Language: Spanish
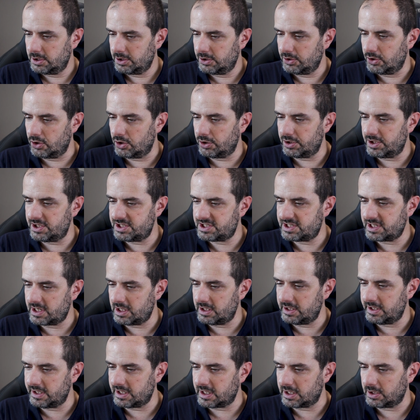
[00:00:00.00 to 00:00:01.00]
¿Dónde está el
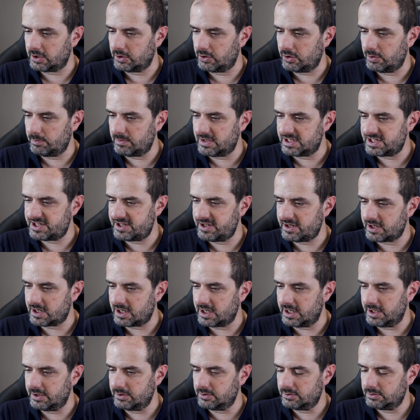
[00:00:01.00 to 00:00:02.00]
de Carlón más
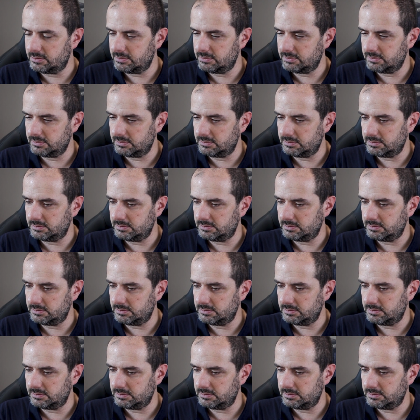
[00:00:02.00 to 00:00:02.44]
cercano?